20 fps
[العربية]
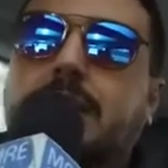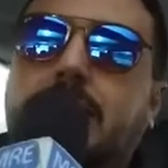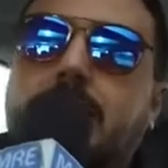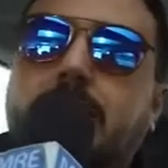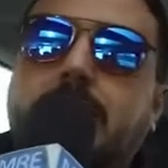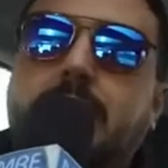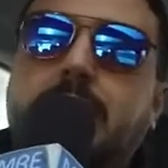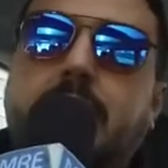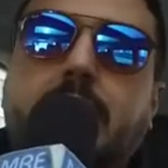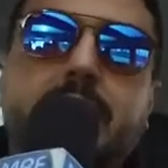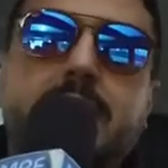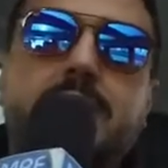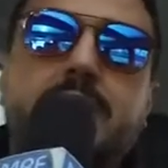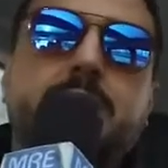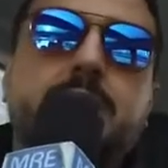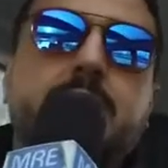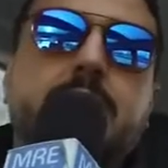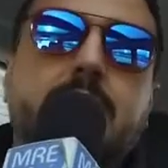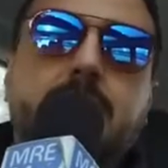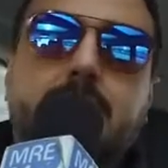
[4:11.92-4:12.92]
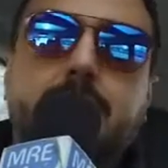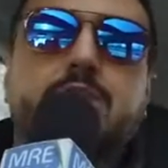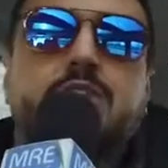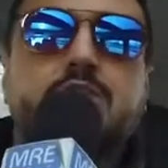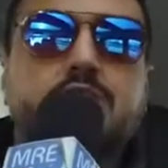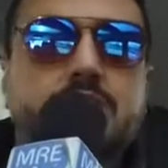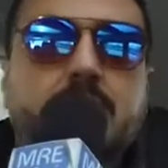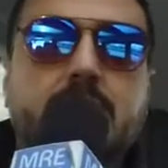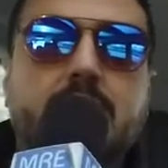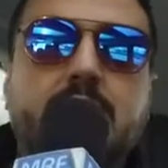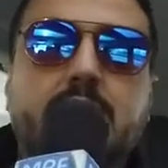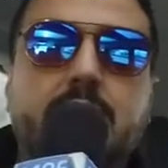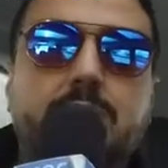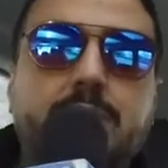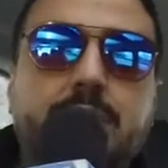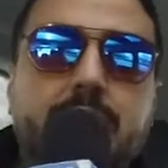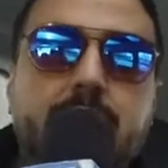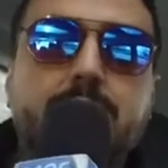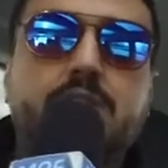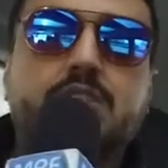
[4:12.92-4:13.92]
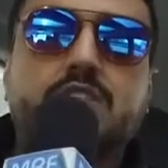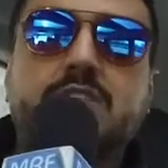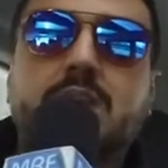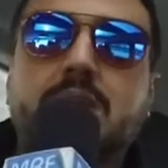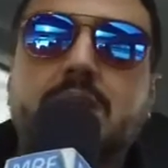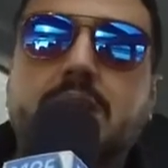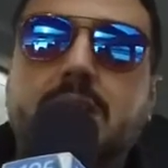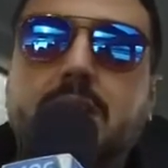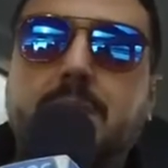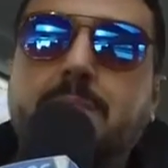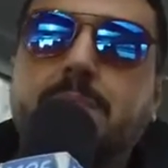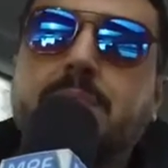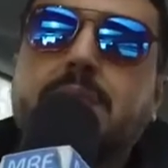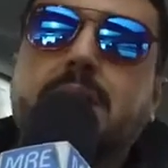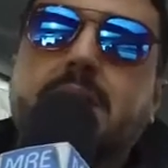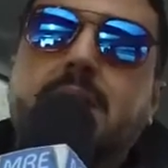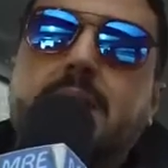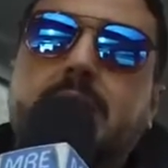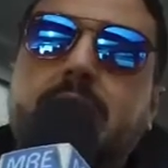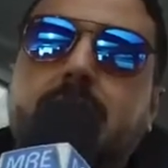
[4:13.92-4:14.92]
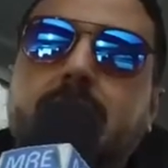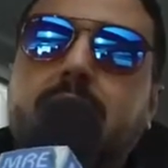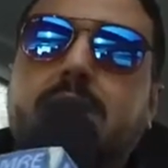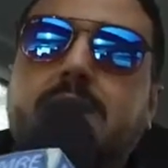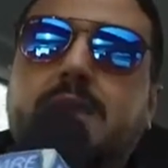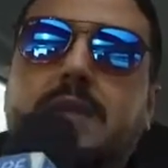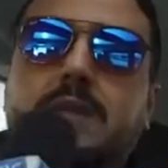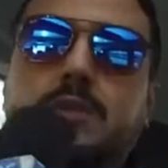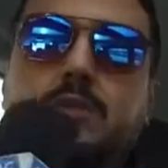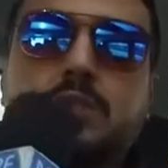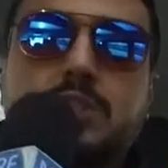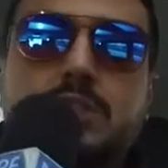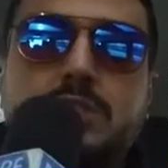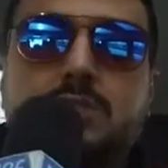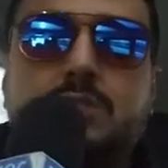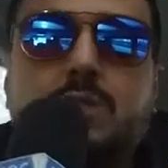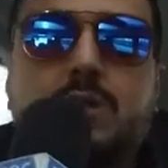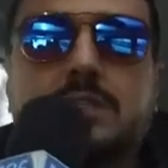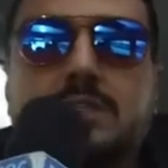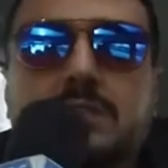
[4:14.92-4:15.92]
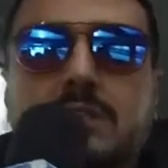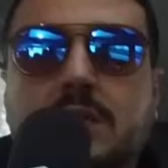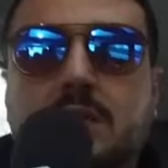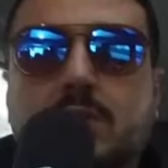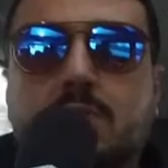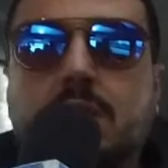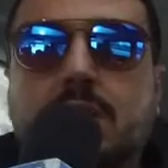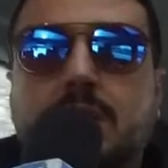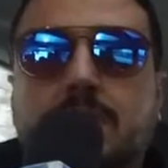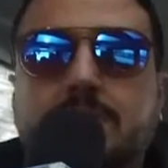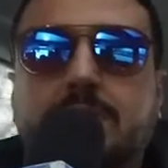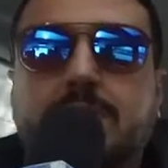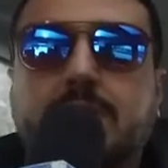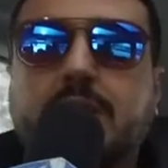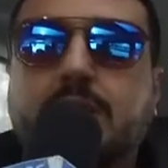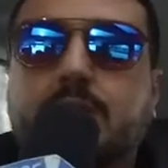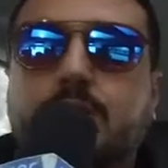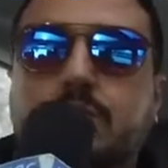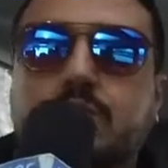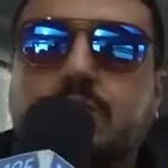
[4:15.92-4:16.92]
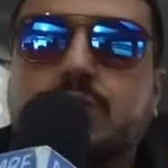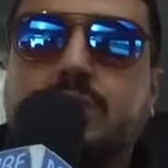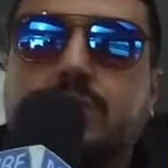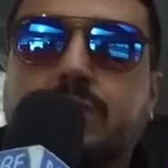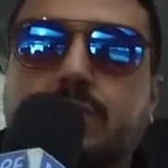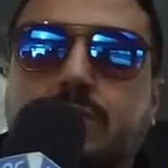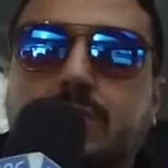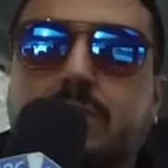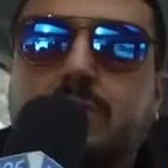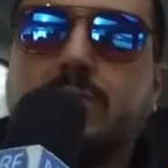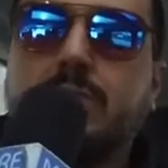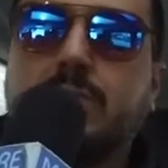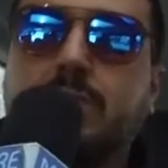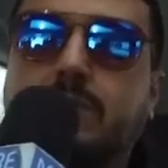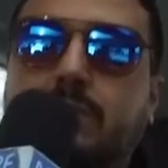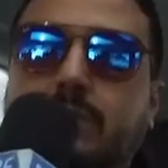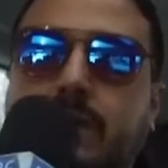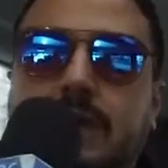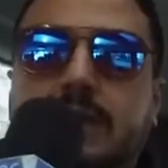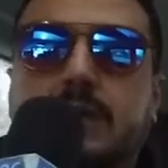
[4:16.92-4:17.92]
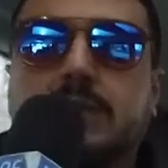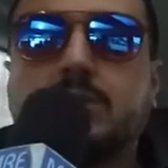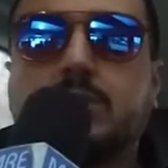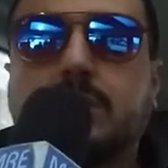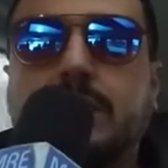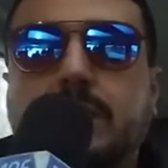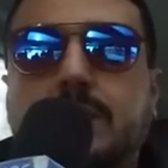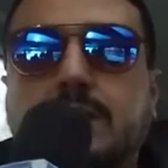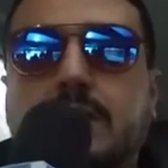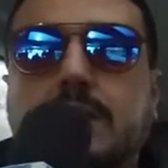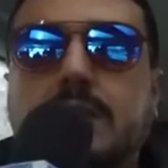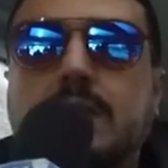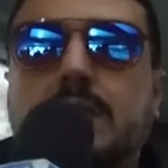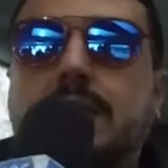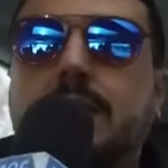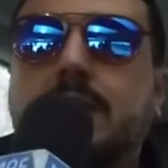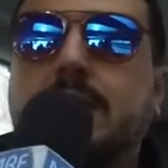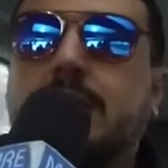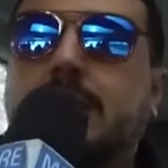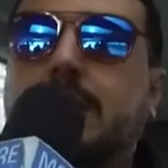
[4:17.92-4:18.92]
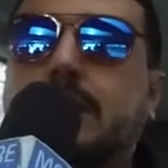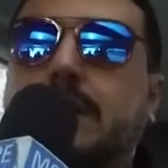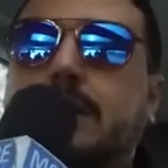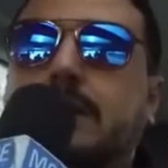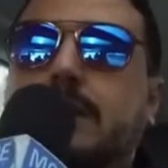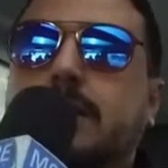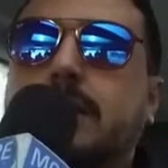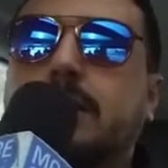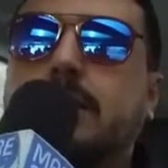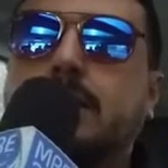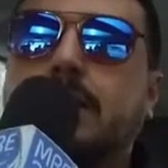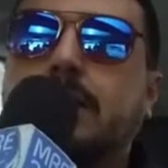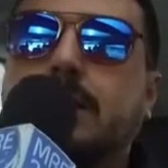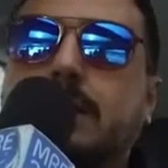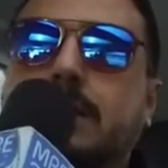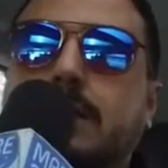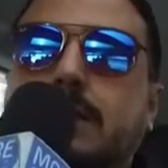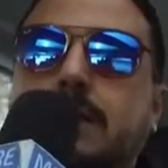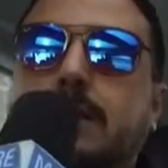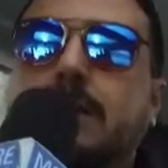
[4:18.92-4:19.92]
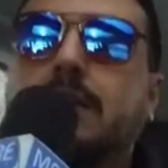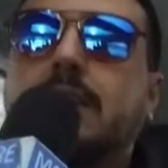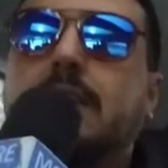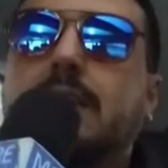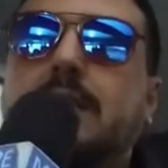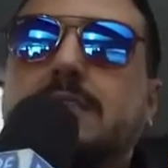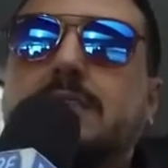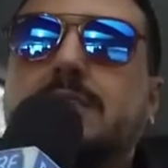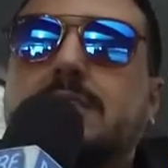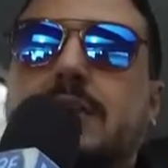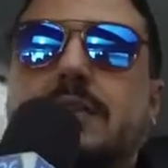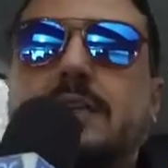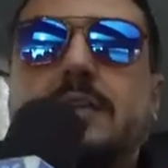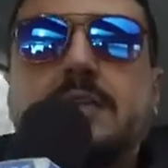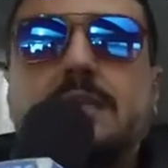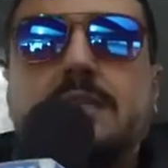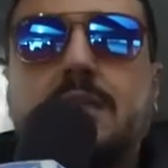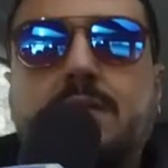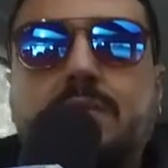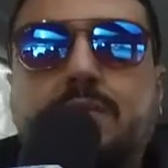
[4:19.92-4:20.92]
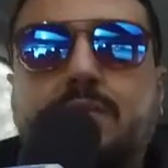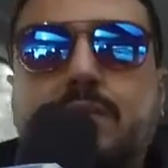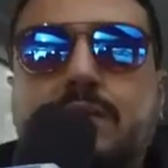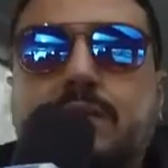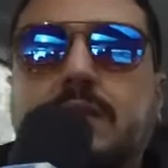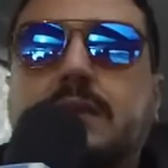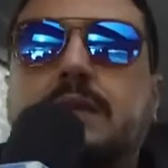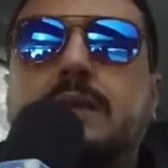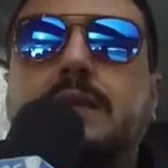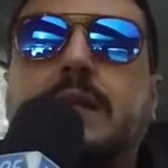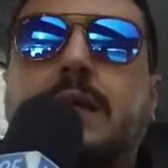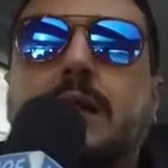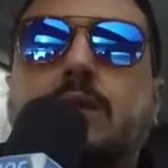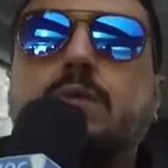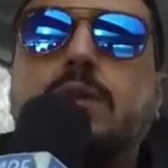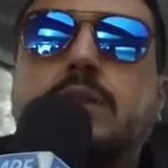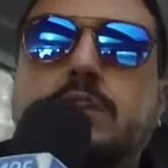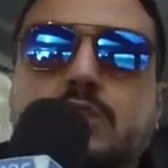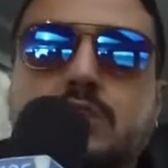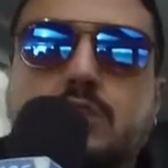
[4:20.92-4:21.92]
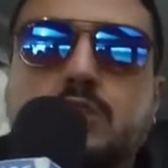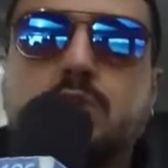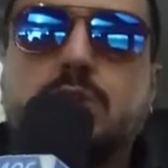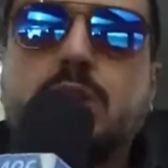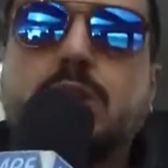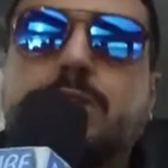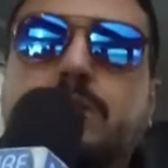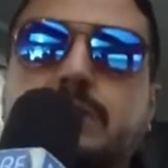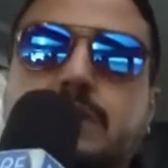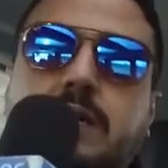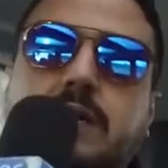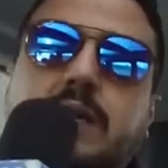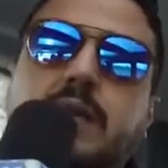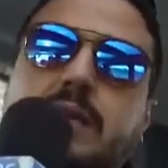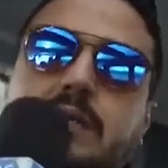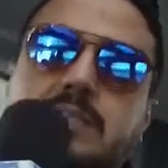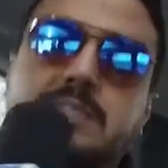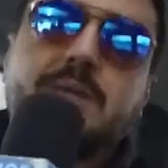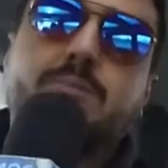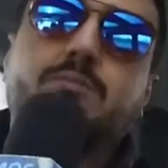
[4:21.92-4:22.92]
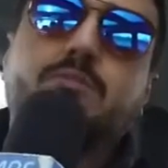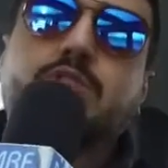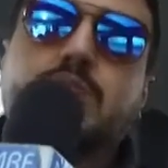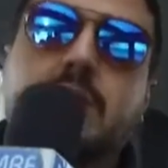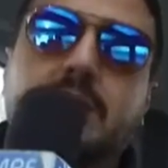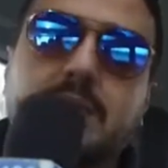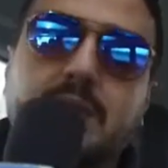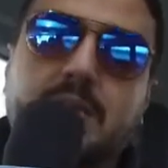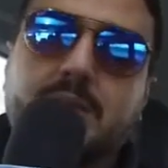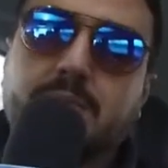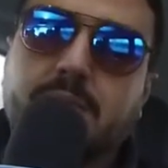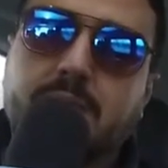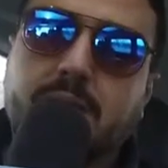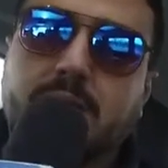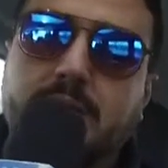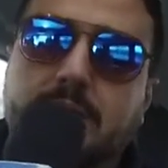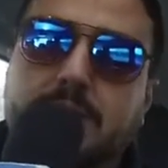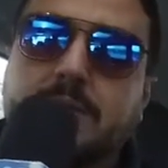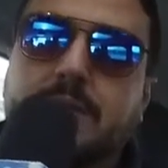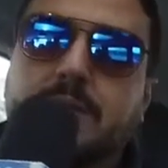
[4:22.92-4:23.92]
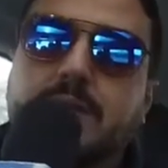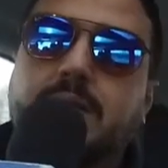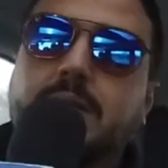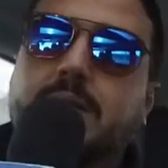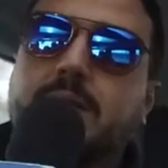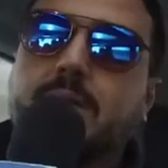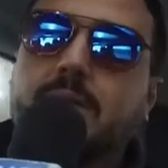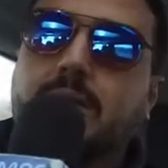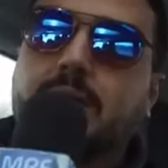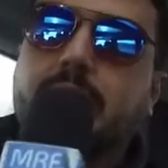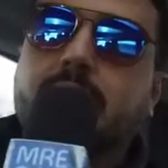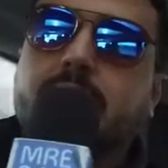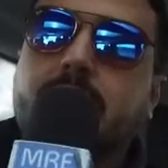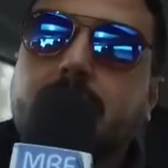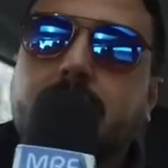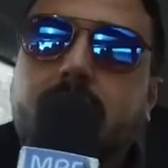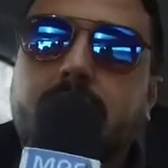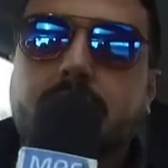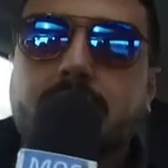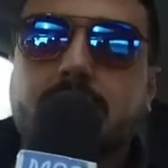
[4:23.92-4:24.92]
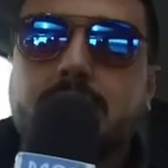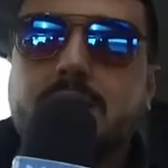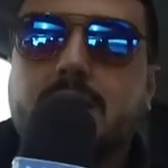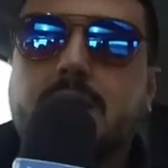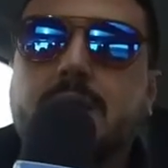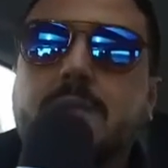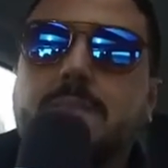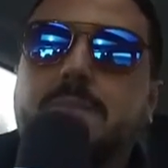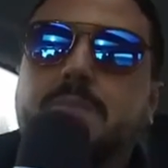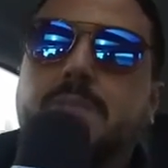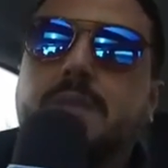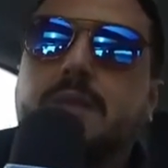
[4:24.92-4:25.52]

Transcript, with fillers: لان حنا دابا باش نشرح لك البرنامج ديالنا كيدوز في وقت الدروه كيدوز في واحد التوقيت اللي آه، خاص هذاك الضيف يعاوننا شي شويه في تحقيق نسب مشاهده كبيره ولهذا كيخصنا